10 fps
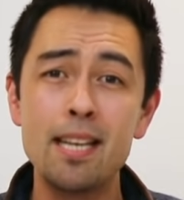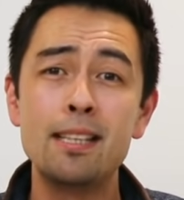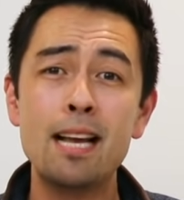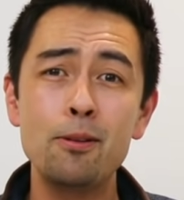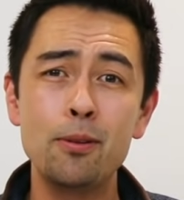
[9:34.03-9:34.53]

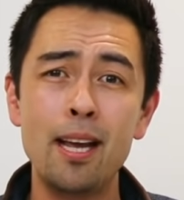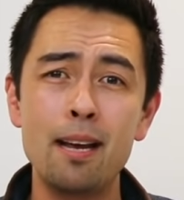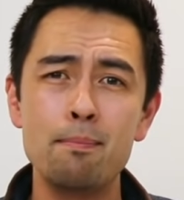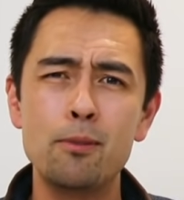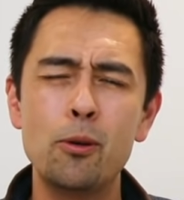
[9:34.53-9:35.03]
なの
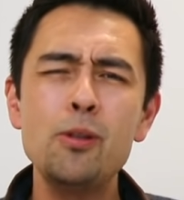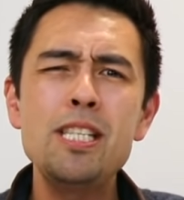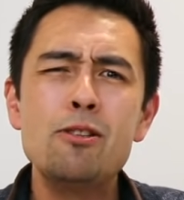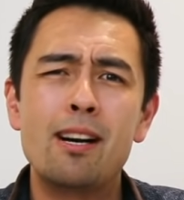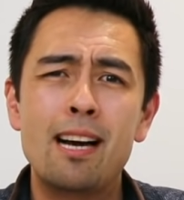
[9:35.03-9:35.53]
で、個
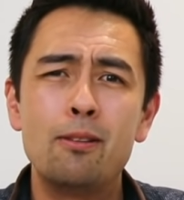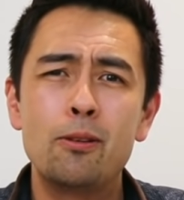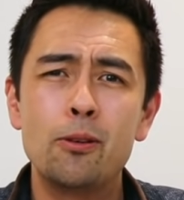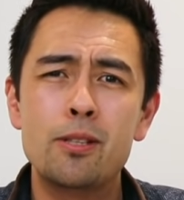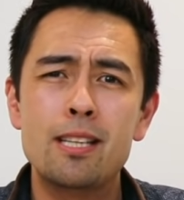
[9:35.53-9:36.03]
人の
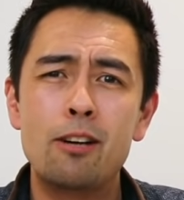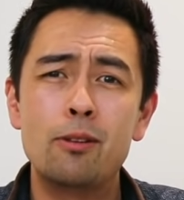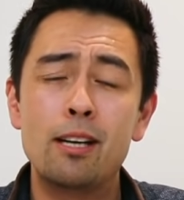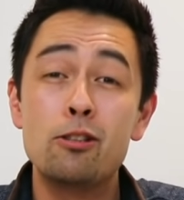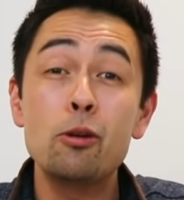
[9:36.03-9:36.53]
アカウントを使う
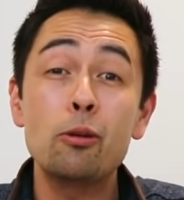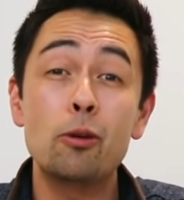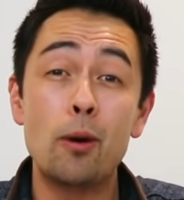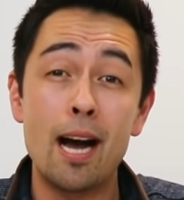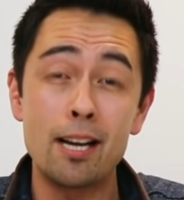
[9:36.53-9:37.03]
のがちょっ
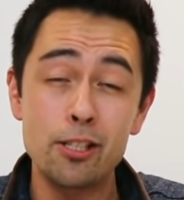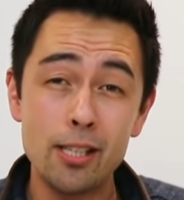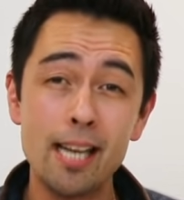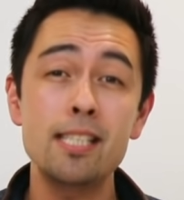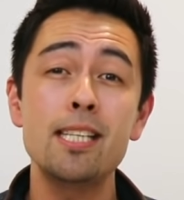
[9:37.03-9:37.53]
と恥ず
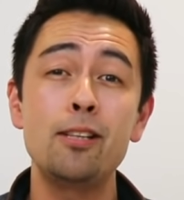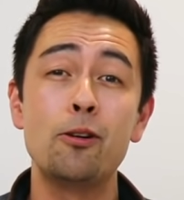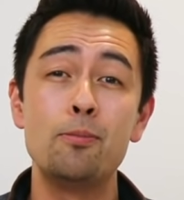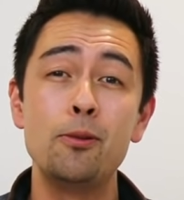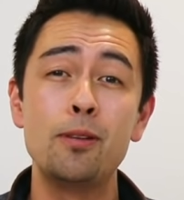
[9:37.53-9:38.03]
かしい
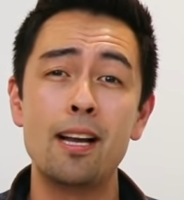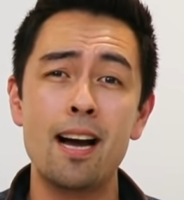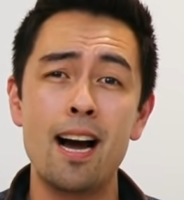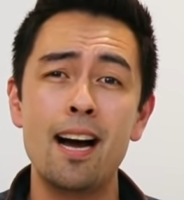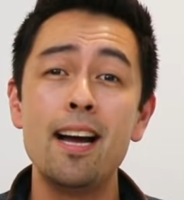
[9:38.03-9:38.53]
と思うな
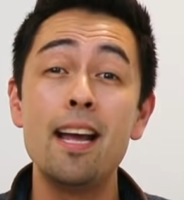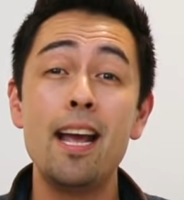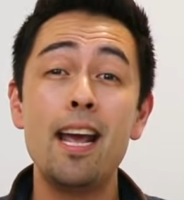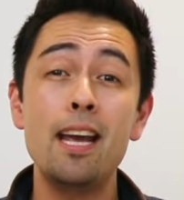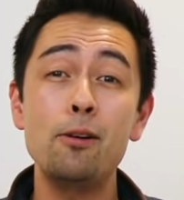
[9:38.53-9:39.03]
ら、
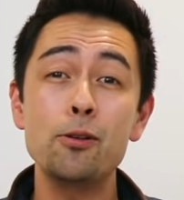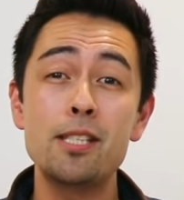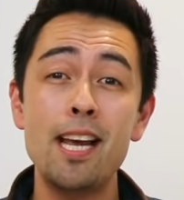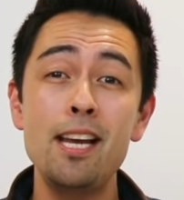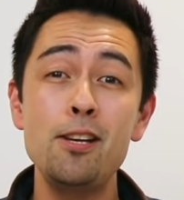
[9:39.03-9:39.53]
英語
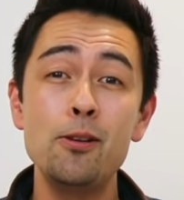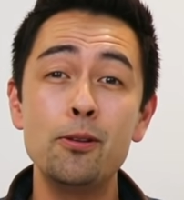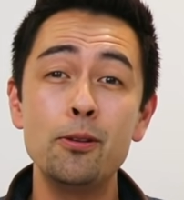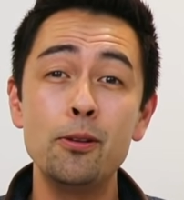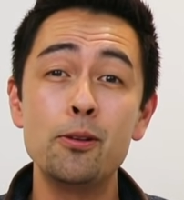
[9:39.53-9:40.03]
専
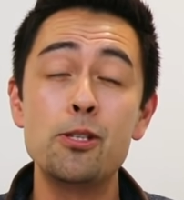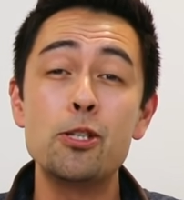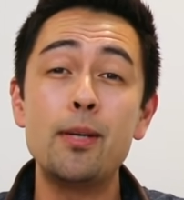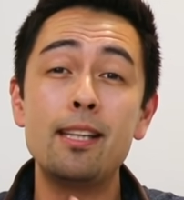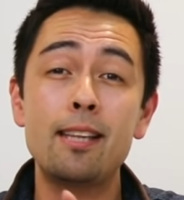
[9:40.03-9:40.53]
用の
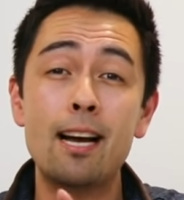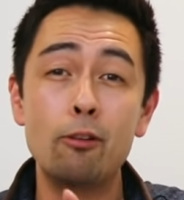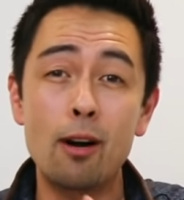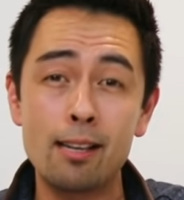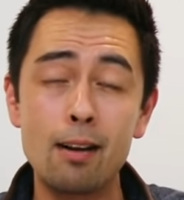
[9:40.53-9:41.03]
Twitter
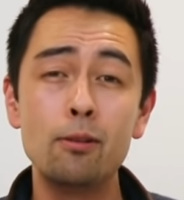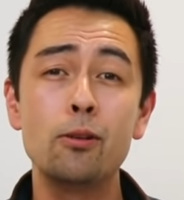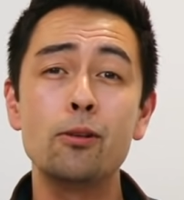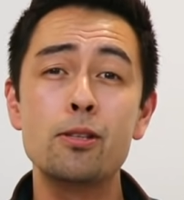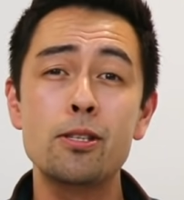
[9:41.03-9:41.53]
の
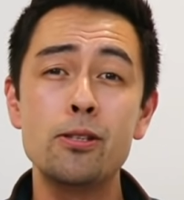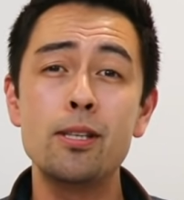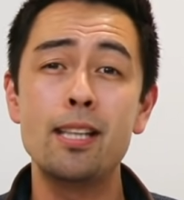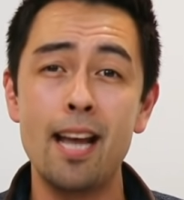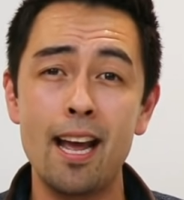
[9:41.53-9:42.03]
アカウントを作っ
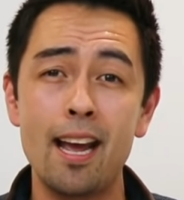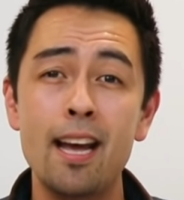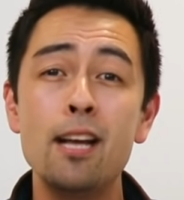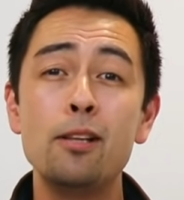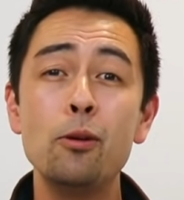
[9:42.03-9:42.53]
て、
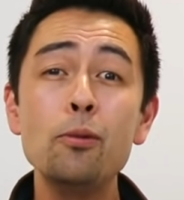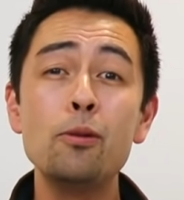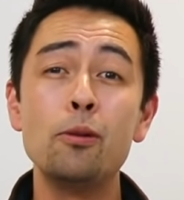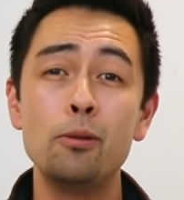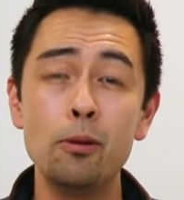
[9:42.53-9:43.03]
ど
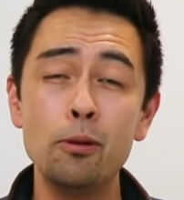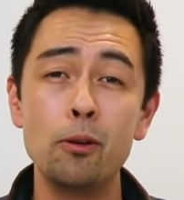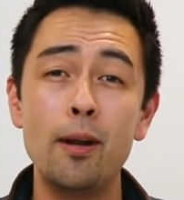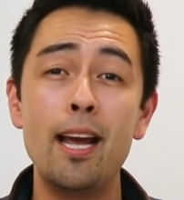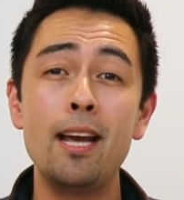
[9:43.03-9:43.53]
んどんどん
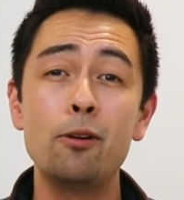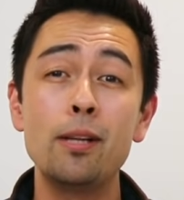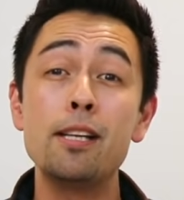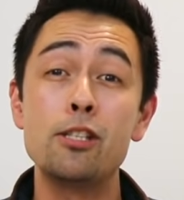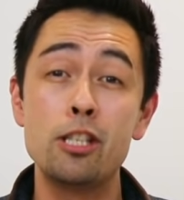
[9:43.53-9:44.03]
どん英語
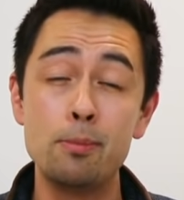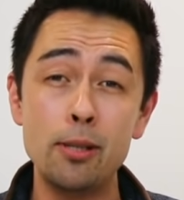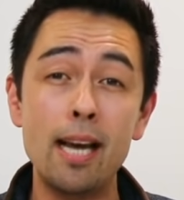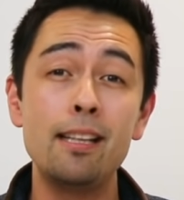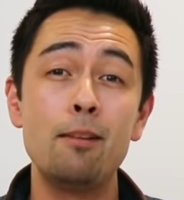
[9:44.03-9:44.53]
でつぶ
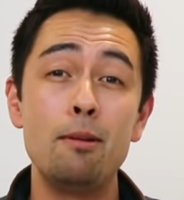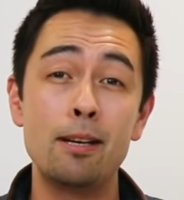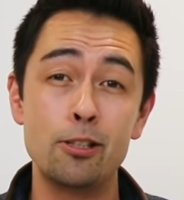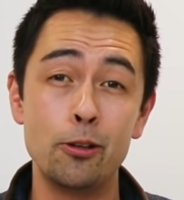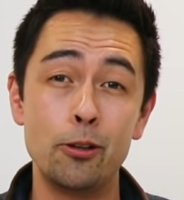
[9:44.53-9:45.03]
やいてみ
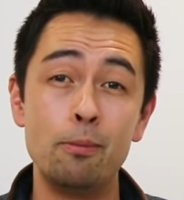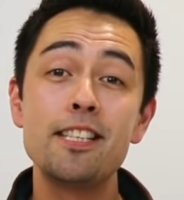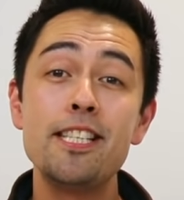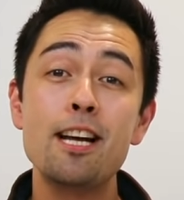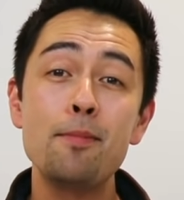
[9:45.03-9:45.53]
ましょう。
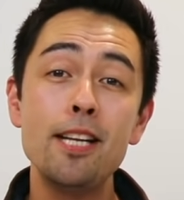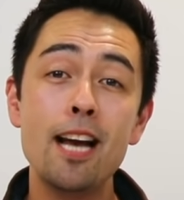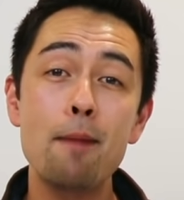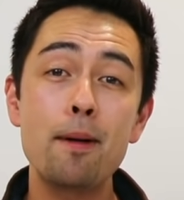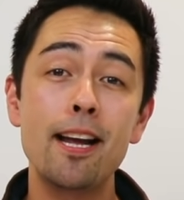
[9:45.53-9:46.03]
ちなみに、
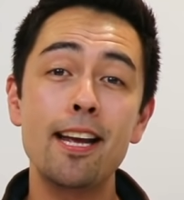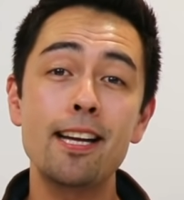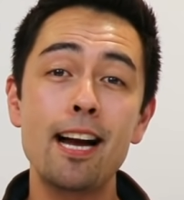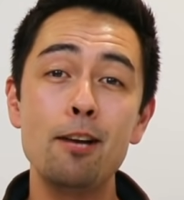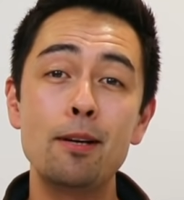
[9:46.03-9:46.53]
ハパ英
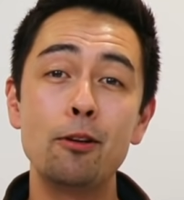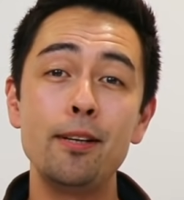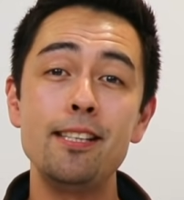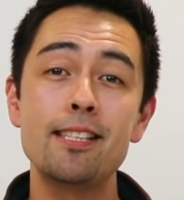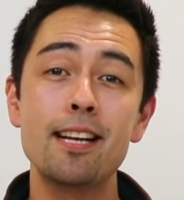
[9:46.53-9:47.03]
会話の
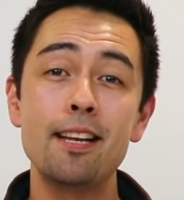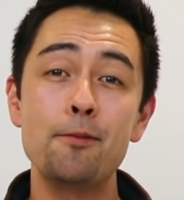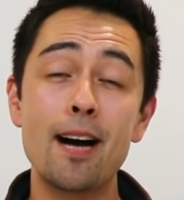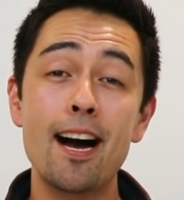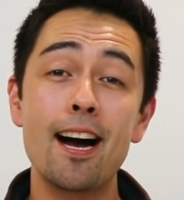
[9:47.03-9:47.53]
インスタで
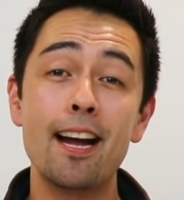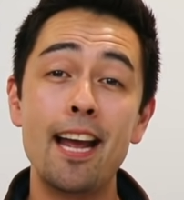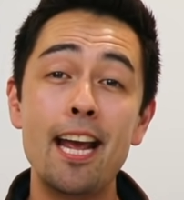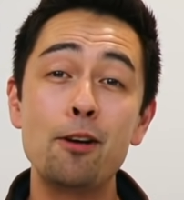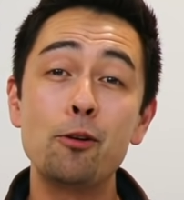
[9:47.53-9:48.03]
は、
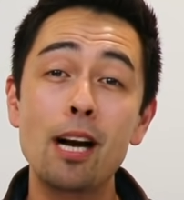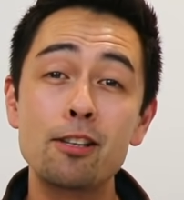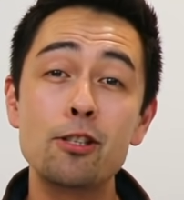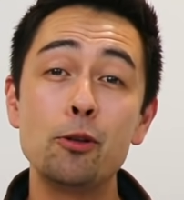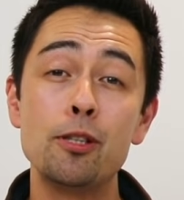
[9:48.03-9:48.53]
英語
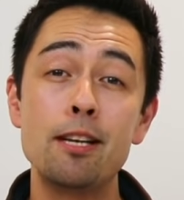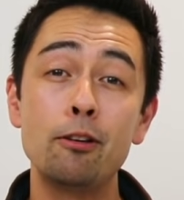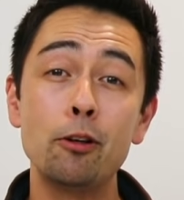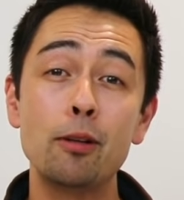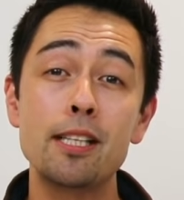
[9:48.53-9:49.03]
学習をしてい
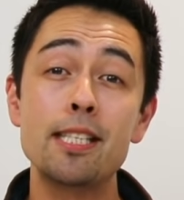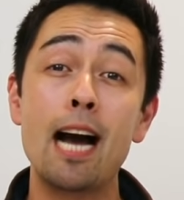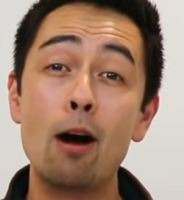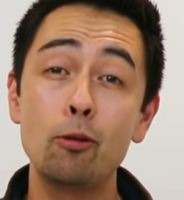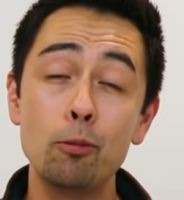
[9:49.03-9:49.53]
る人たち
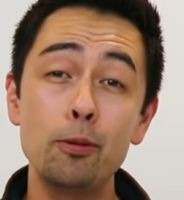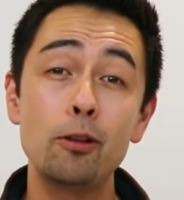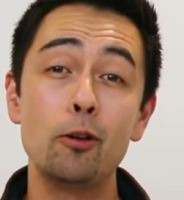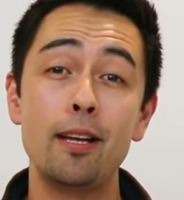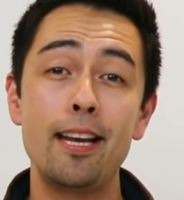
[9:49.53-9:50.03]
が
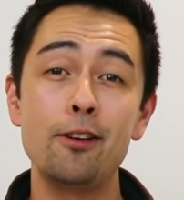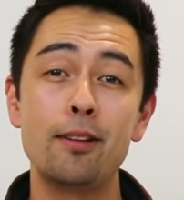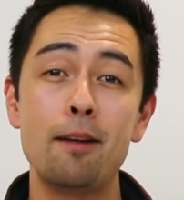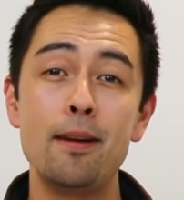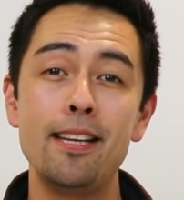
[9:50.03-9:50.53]
アウトプットできる
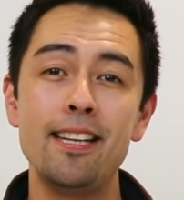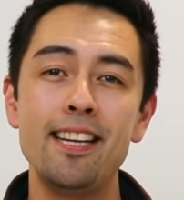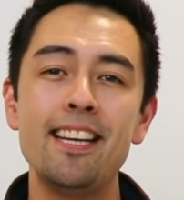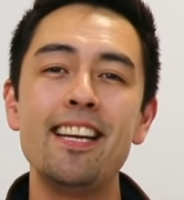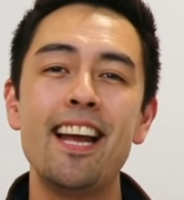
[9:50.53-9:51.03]
ため
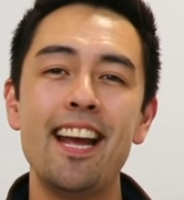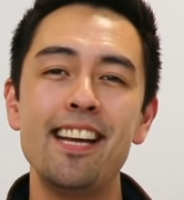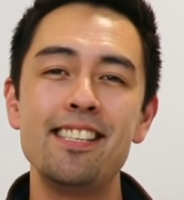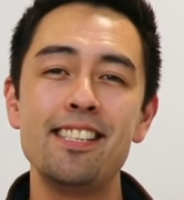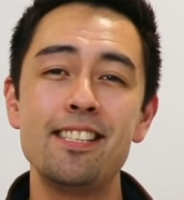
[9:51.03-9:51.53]
に、
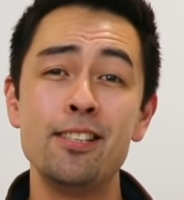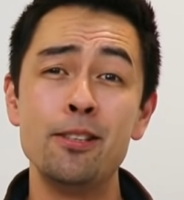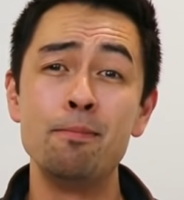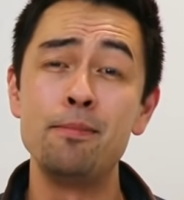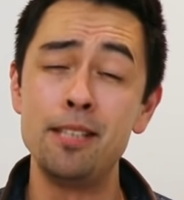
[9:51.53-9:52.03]
平
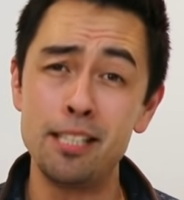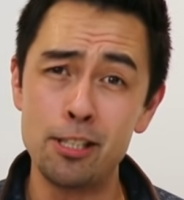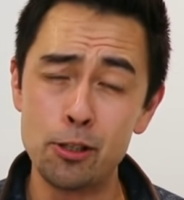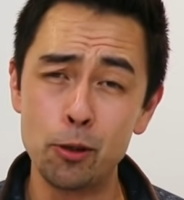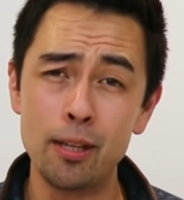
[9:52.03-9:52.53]
日、
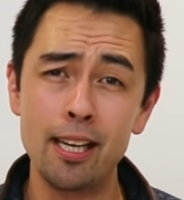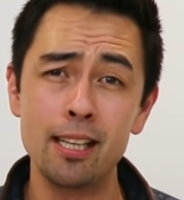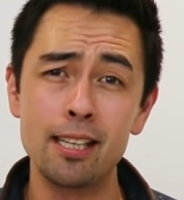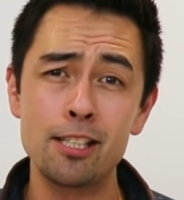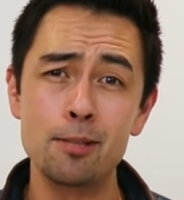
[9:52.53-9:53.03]
日常的
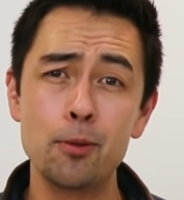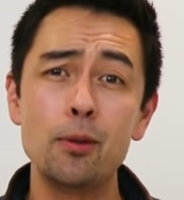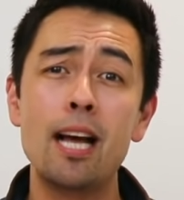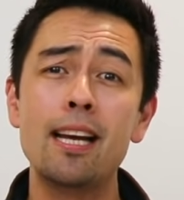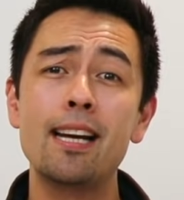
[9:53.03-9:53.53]
な質
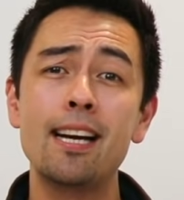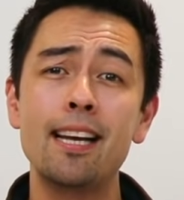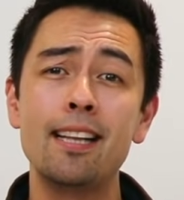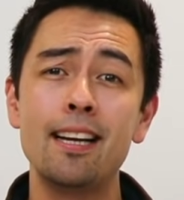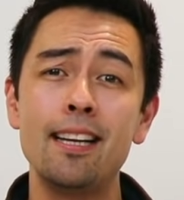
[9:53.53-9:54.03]
問を投げか
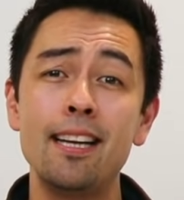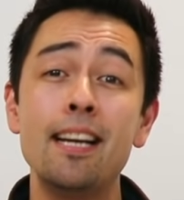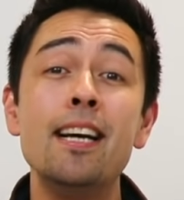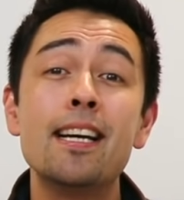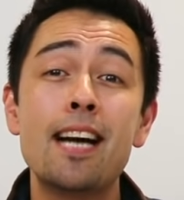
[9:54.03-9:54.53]
けた
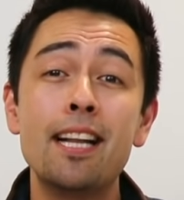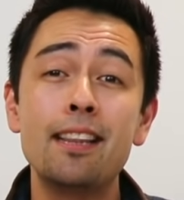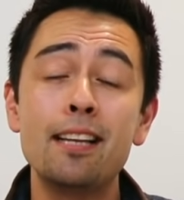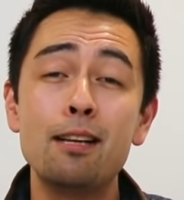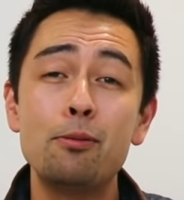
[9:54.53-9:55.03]
り、簡
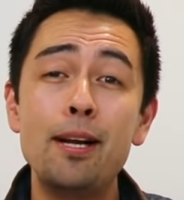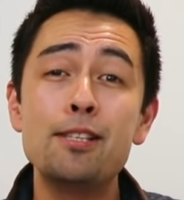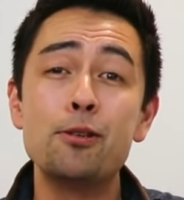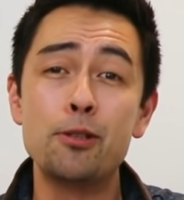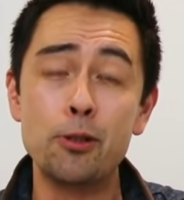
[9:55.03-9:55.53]
単な
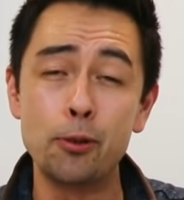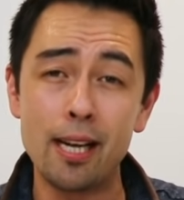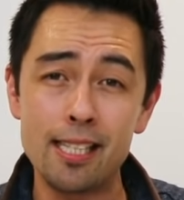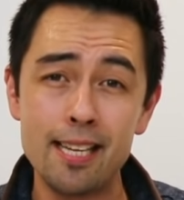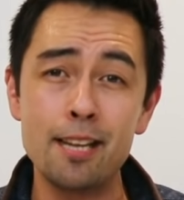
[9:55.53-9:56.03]
フレーズを紹
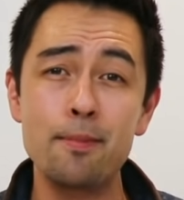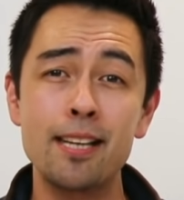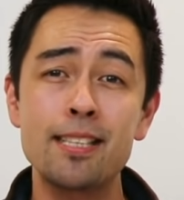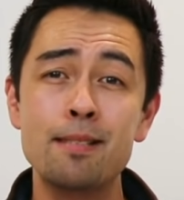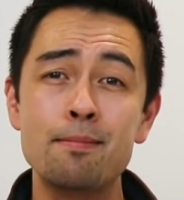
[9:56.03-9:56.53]
介してい
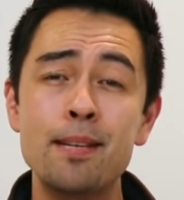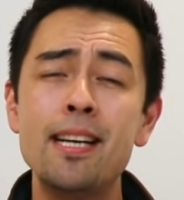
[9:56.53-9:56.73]
ます。